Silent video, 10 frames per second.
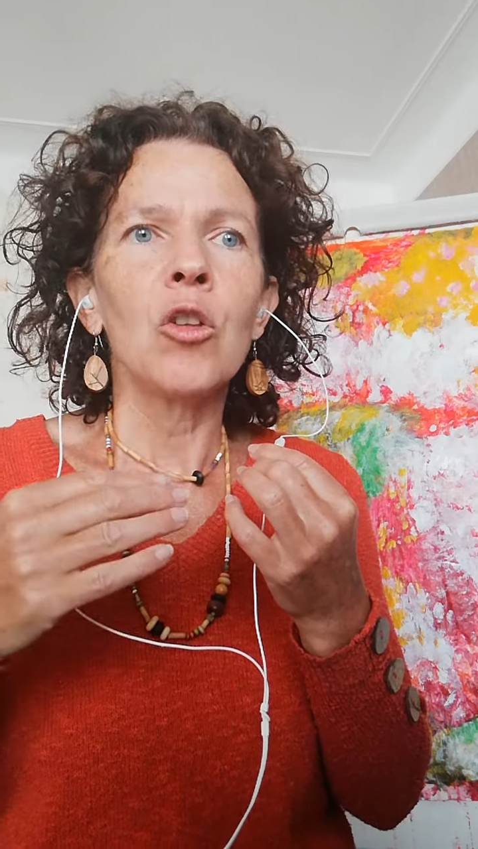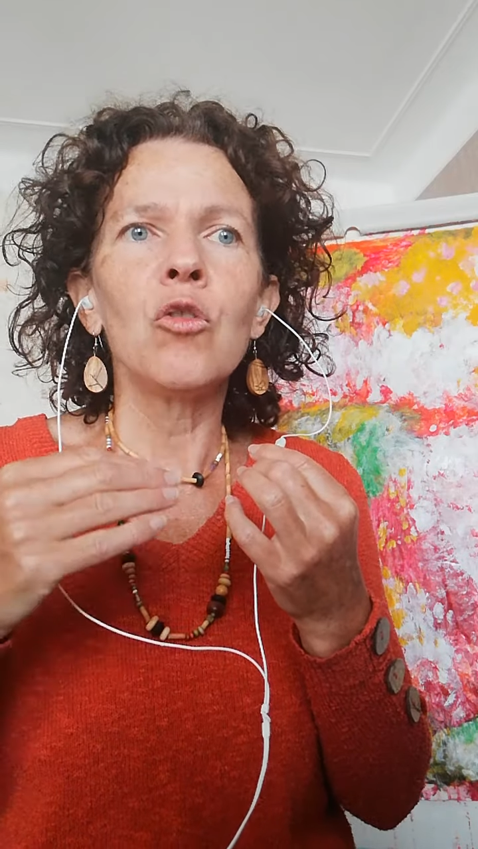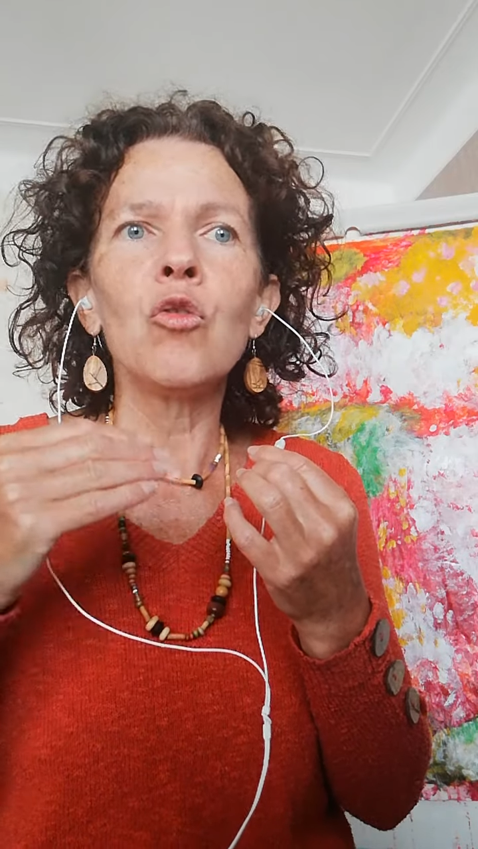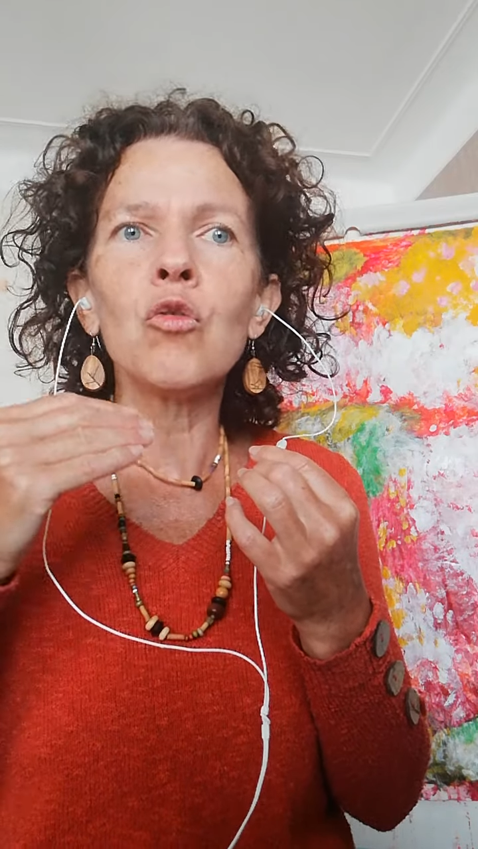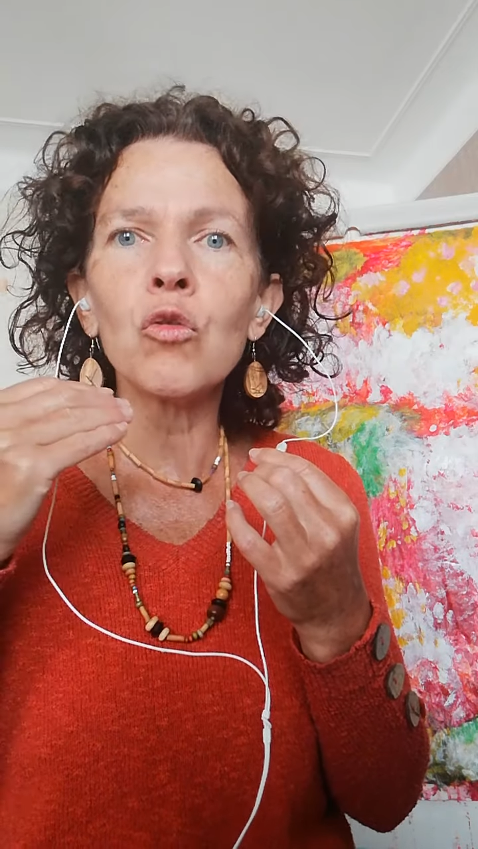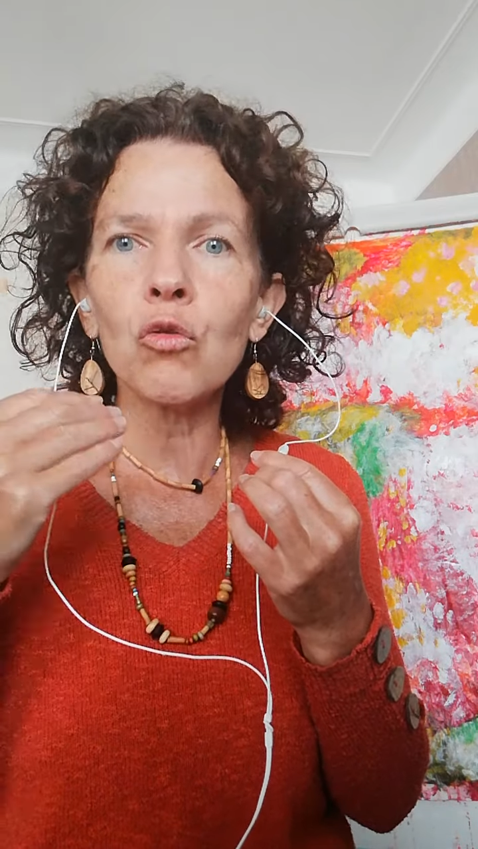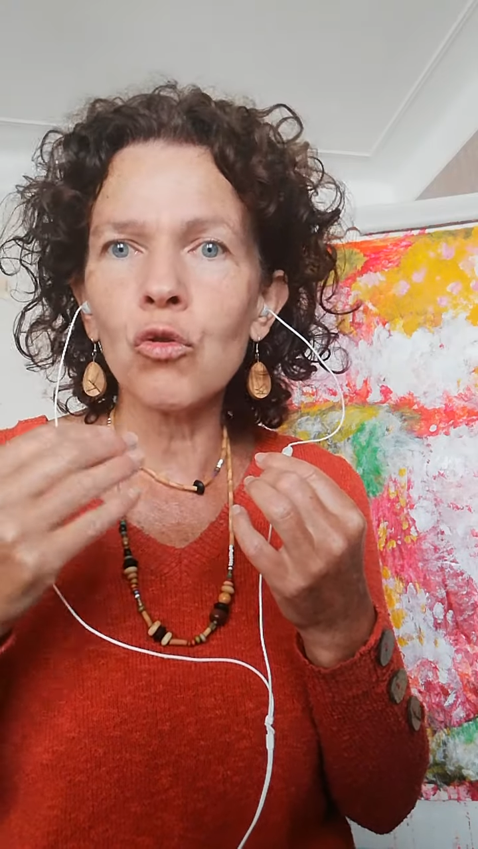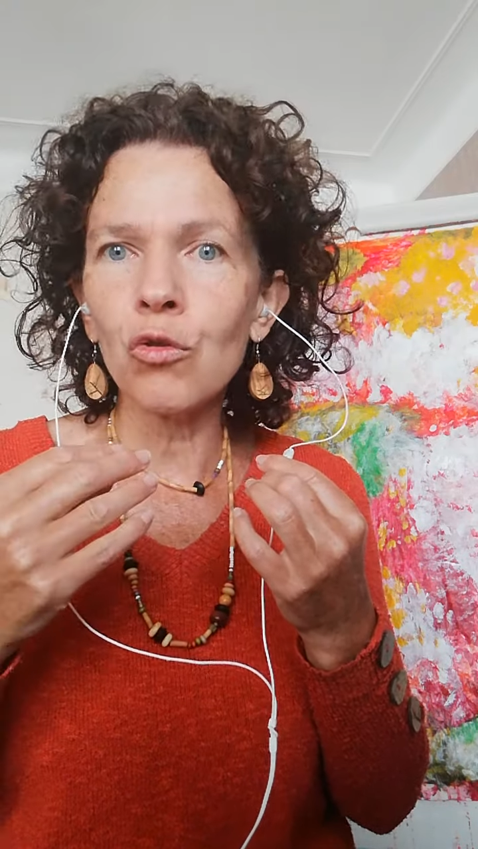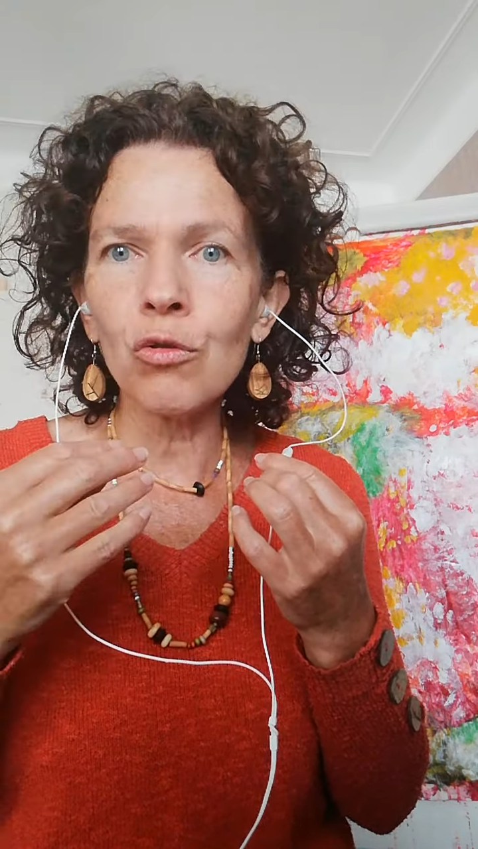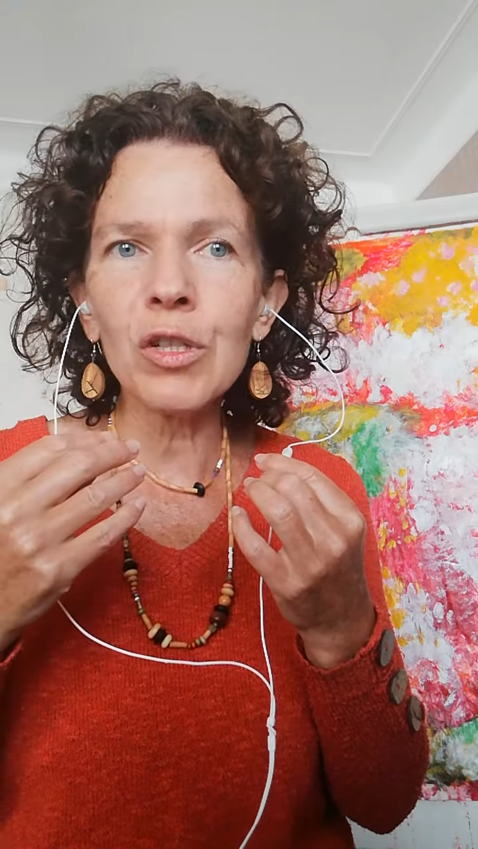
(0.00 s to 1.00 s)
ne se
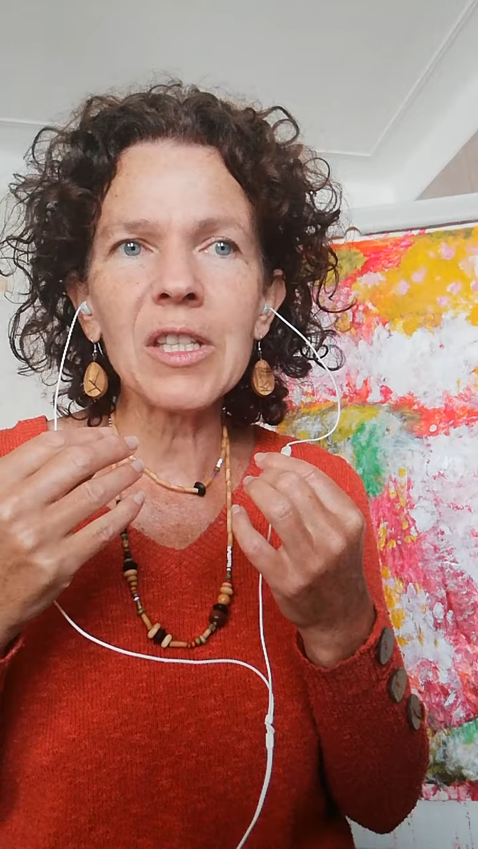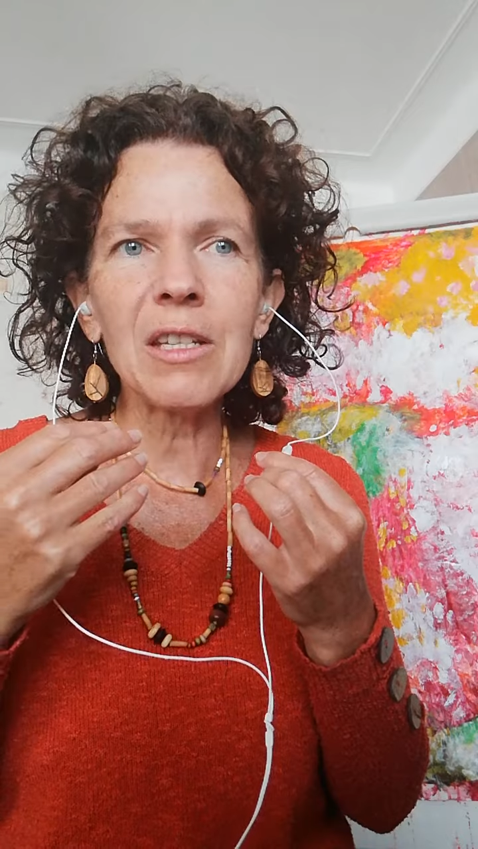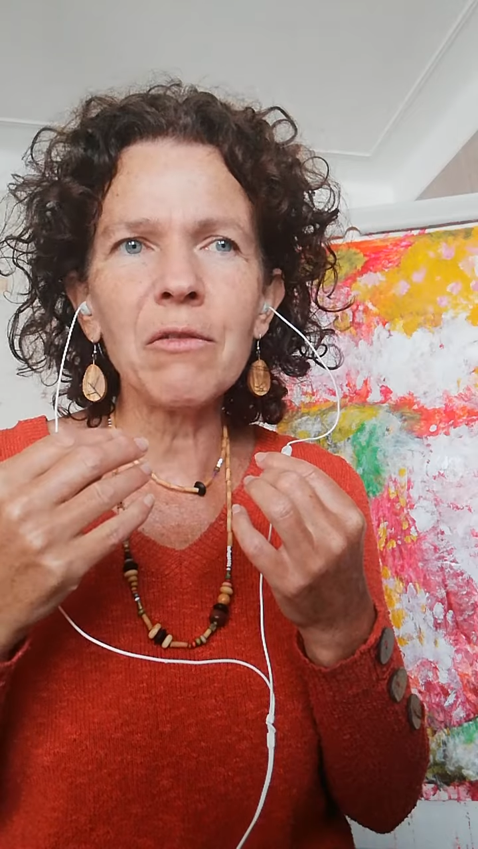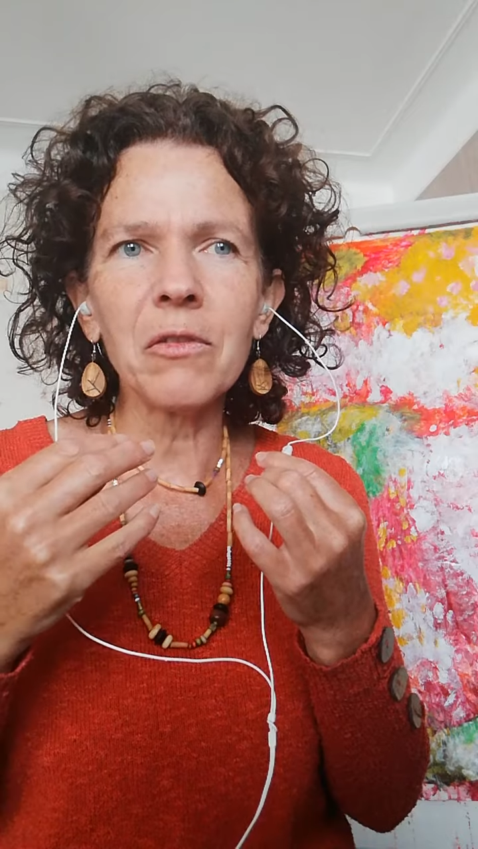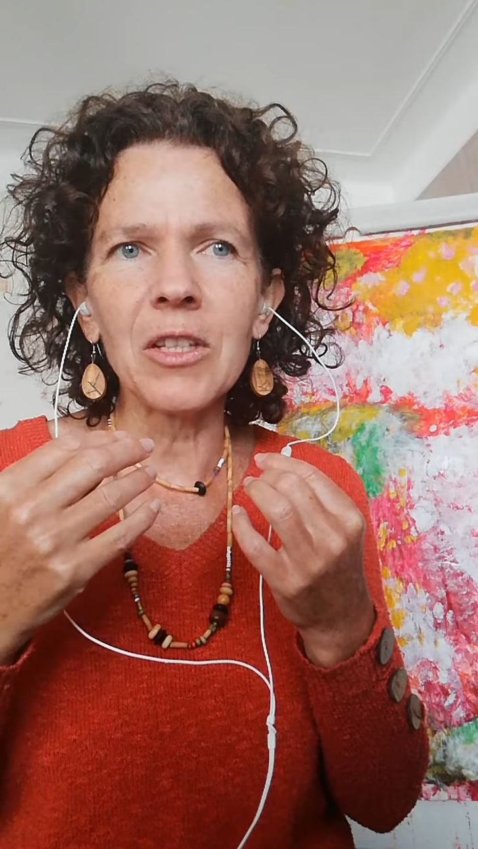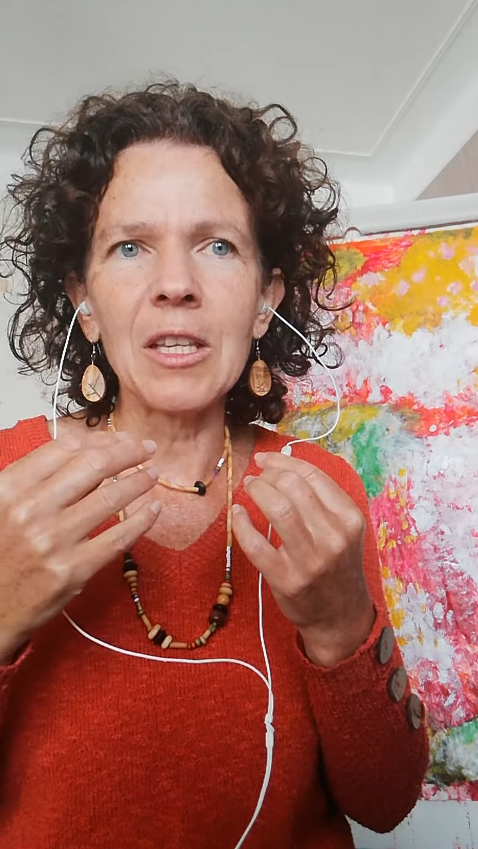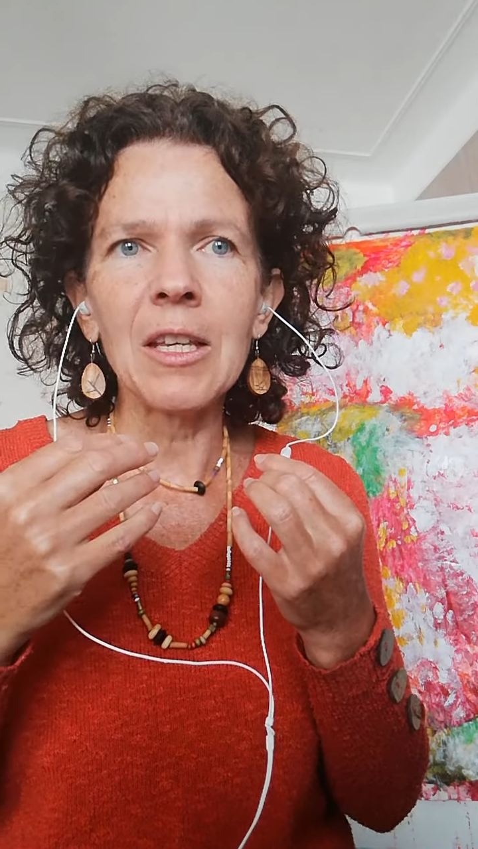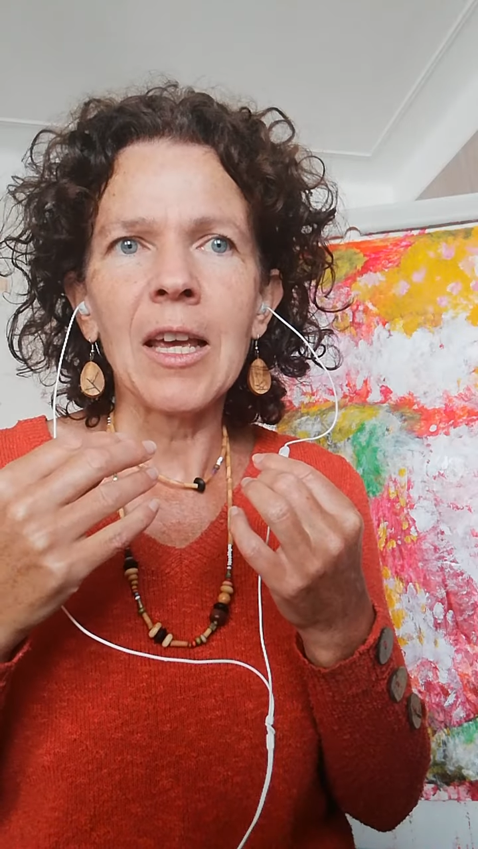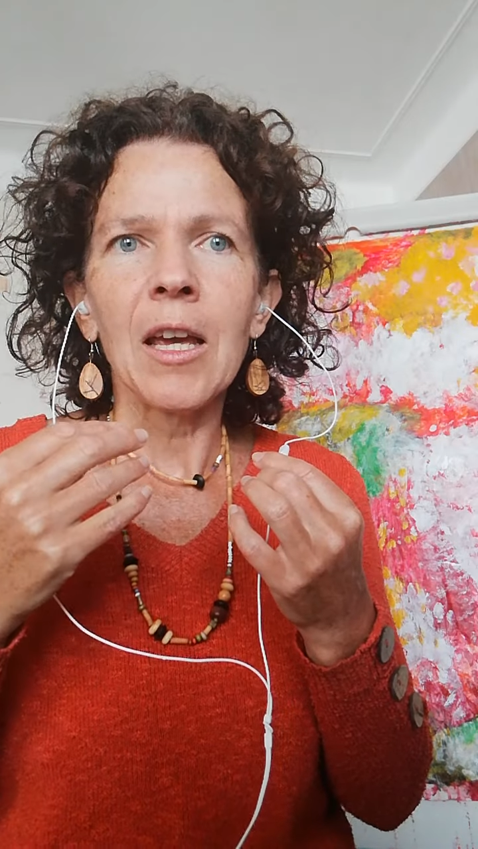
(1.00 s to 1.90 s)
justifie